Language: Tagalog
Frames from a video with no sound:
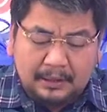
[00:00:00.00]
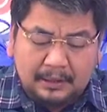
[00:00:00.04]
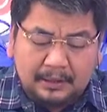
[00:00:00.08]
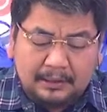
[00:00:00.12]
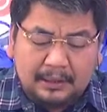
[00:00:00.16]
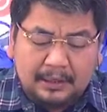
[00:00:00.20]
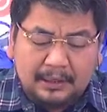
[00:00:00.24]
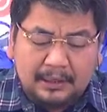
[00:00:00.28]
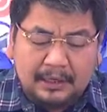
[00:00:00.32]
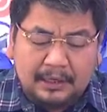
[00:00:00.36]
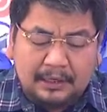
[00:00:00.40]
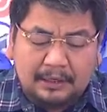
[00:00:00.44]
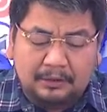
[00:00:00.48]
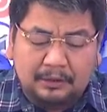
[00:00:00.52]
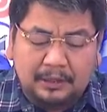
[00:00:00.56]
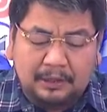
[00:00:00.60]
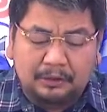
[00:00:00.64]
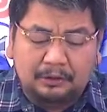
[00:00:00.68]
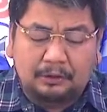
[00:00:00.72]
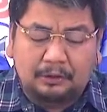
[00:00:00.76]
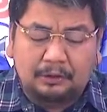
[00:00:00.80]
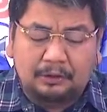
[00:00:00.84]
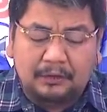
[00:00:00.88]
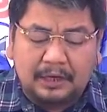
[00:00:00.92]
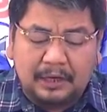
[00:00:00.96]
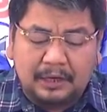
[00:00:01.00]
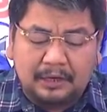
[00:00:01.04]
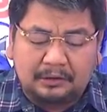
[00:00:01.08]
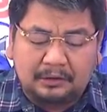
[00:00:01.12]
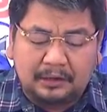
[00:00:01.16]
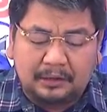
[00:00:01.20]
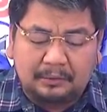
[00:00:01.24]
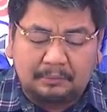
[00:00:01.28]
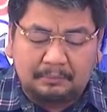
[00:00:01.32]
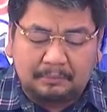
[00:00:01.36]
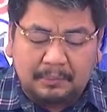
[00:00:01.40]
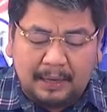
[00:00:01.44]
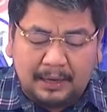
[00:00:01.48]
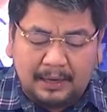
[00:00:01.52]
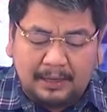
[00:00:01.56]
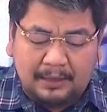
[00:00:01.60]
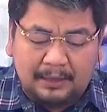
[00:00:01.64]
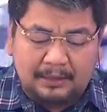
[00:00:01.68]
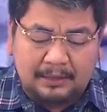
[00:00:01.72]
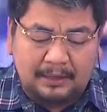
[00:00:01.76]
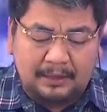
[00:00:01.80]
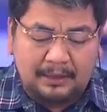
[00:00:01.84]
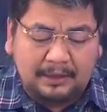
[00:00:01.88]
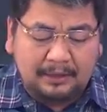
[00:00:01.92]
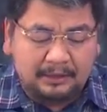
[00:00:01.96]
na yan ho donated by,
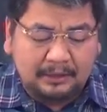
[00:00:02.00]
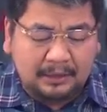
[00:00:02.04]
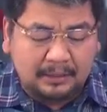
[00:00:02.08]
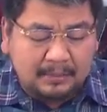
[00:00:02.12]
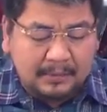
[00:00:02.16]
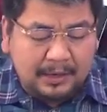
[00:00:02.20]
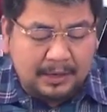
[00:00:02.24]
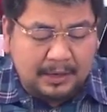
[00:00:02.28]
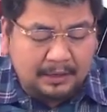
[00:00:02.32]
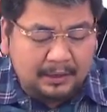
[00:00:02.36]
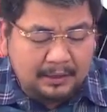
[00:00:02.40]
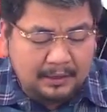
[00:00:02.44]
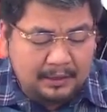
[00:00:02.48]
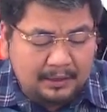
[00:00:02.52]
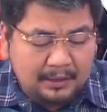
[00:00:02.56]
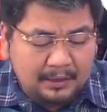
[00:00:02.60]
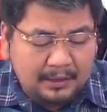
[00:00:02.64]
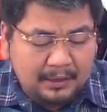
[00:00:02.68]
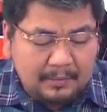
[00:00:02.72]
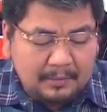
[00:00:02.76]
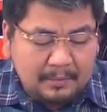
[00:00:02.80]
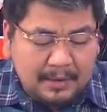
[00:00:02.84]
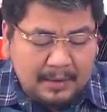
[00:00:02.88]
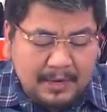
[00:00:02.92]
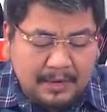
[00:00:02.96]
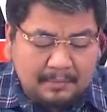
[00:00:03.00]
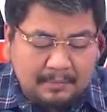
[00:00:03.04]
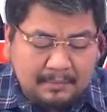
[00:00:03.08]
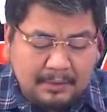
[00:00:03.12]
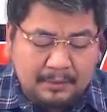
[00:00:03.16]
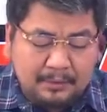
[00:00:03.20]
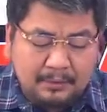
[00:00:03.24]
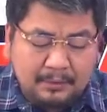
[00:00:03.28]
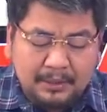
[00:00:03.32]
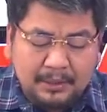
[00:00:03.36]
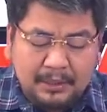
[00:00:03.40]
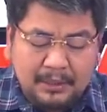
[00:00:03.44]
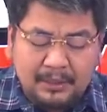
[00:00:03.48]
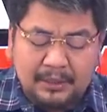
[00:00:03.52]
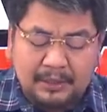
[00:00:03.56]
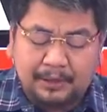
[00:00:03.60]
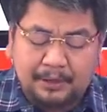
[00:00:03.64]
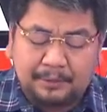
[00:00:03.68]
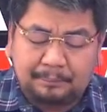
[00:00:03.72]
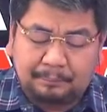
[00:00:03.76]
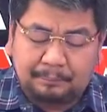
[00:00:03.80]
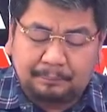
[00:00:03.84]
di ba? Marami ho yan eh.